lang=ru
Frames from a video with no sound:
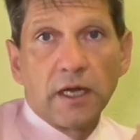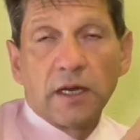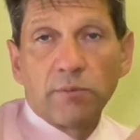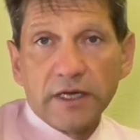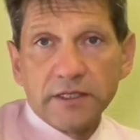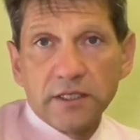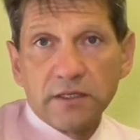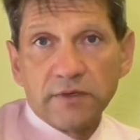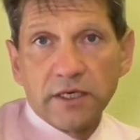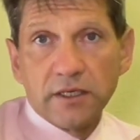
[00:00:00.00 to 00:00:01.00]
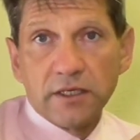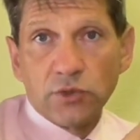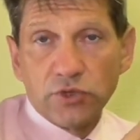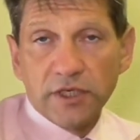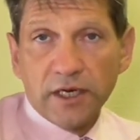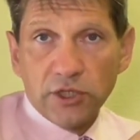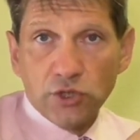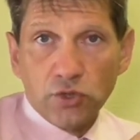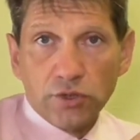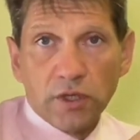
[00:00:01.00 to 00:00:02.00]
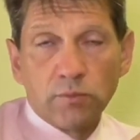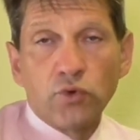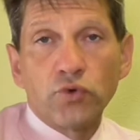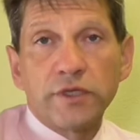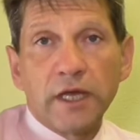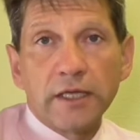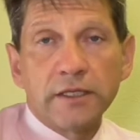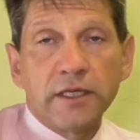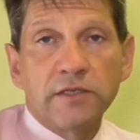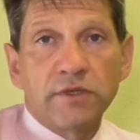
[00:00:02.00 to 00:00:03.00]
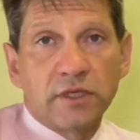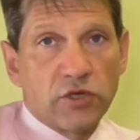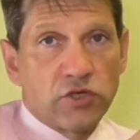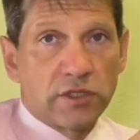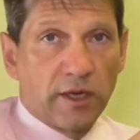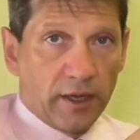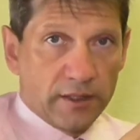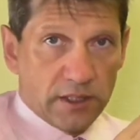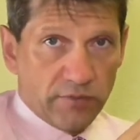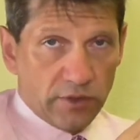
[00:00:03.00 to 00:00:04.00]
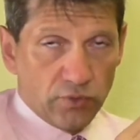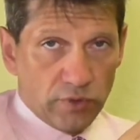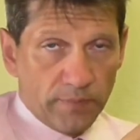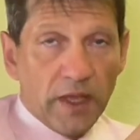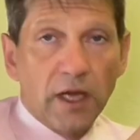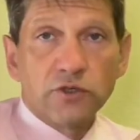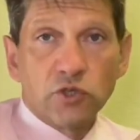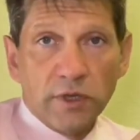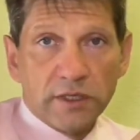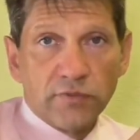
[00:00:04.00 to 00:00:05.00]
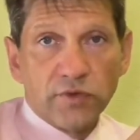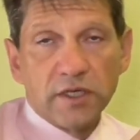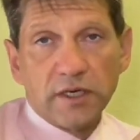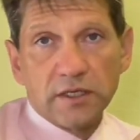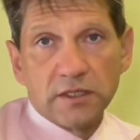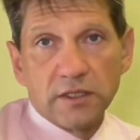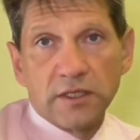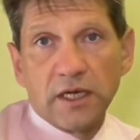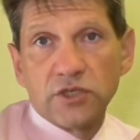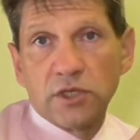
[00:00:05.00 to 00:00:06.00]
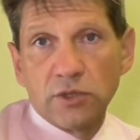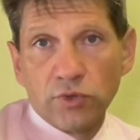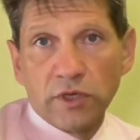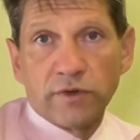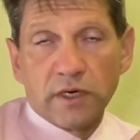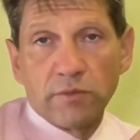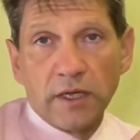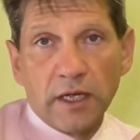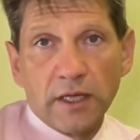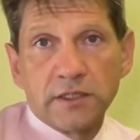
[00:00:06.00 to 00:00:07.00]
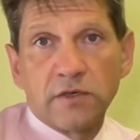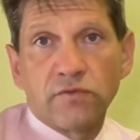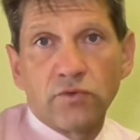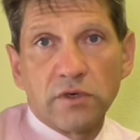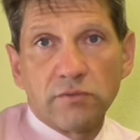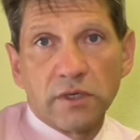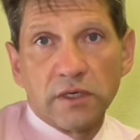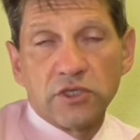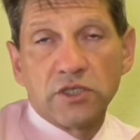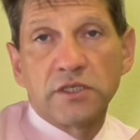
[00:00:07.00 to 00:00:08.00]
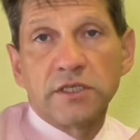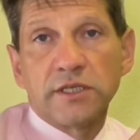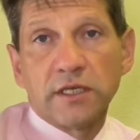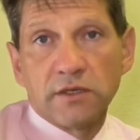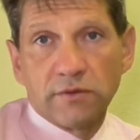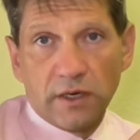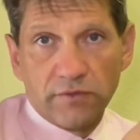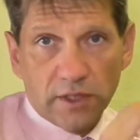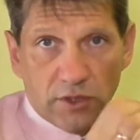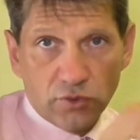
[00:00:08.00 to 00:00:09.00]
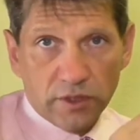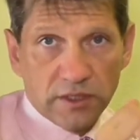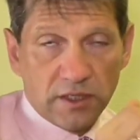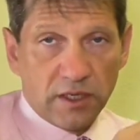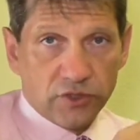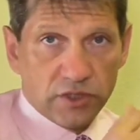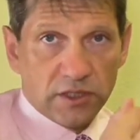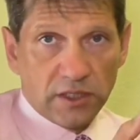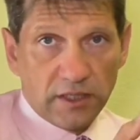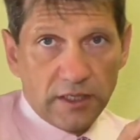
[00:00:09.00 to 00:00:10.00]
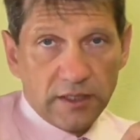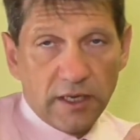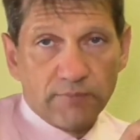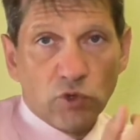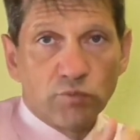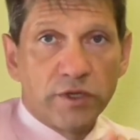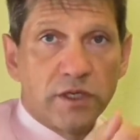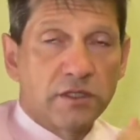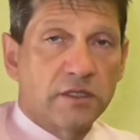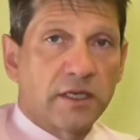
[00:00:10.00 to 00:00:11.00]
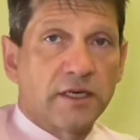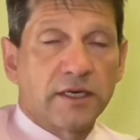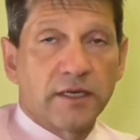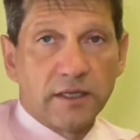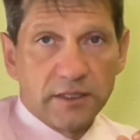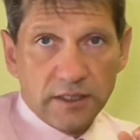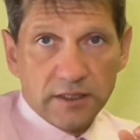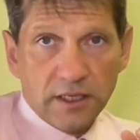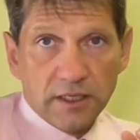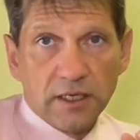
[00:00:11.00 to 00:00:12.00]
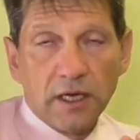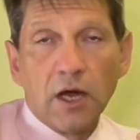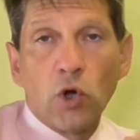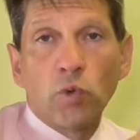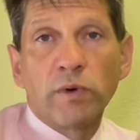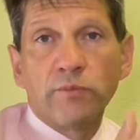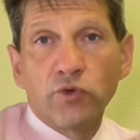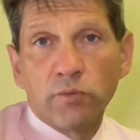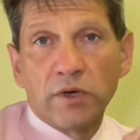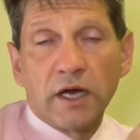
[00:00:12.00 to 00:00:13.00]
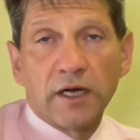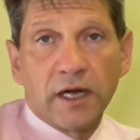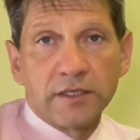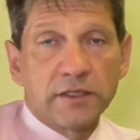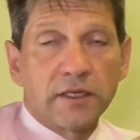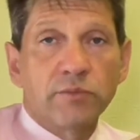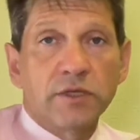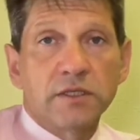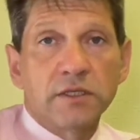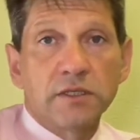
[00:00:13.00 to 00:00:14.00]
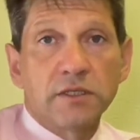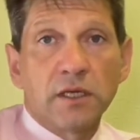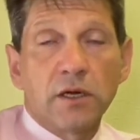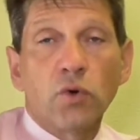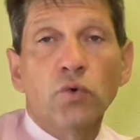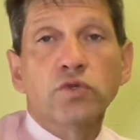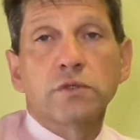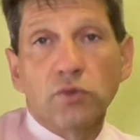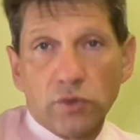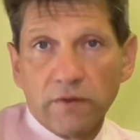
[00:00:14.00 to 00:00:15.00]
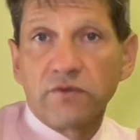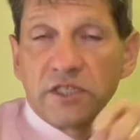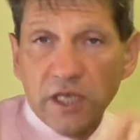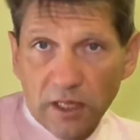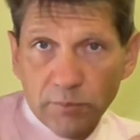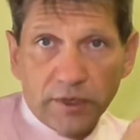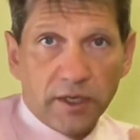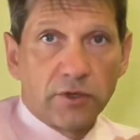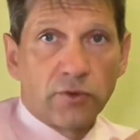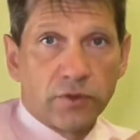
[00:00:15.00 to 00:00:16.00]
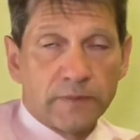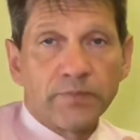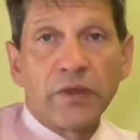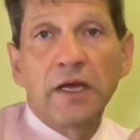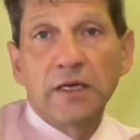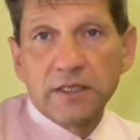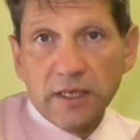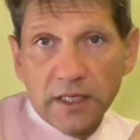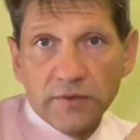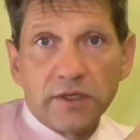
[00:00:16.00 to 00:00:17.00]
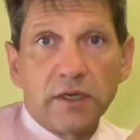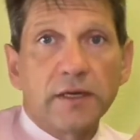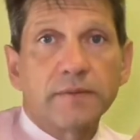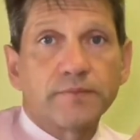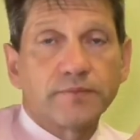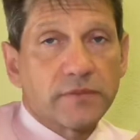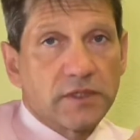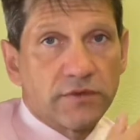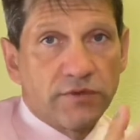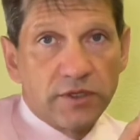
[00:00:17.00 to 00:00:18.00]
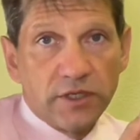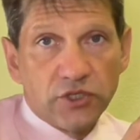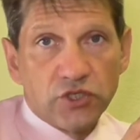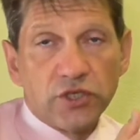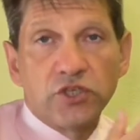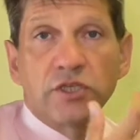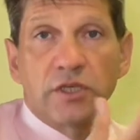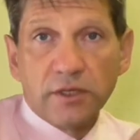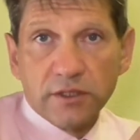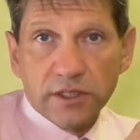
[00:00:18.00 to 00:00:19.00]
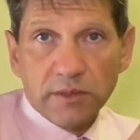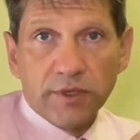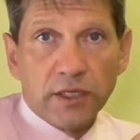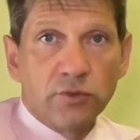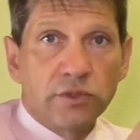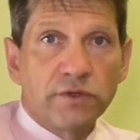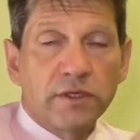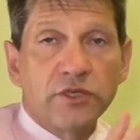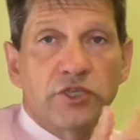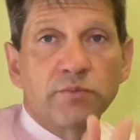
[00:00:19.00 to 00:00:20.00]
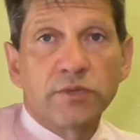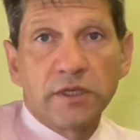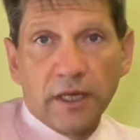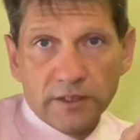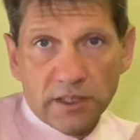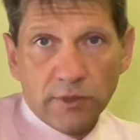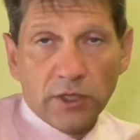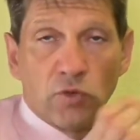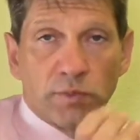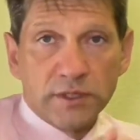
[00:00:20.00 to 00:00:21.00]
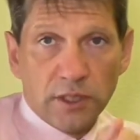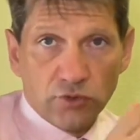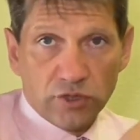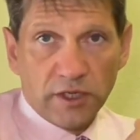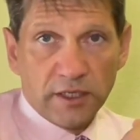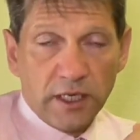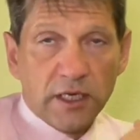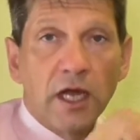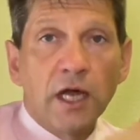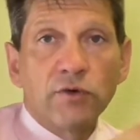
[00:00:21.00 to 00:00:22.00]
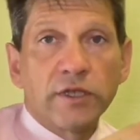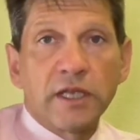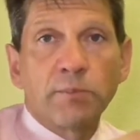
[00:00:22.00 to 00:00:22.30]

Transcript: Базовой точкой отчета будут данные 2013 года. Субъекты Федерации каждый год оформляется форма 62, в которой содержатся данные об медицинских организациях, об объемах оказанных медицинских услуг в целом по региону. Следовательно, в 2014 году, 2015 году в последующих годах вот эти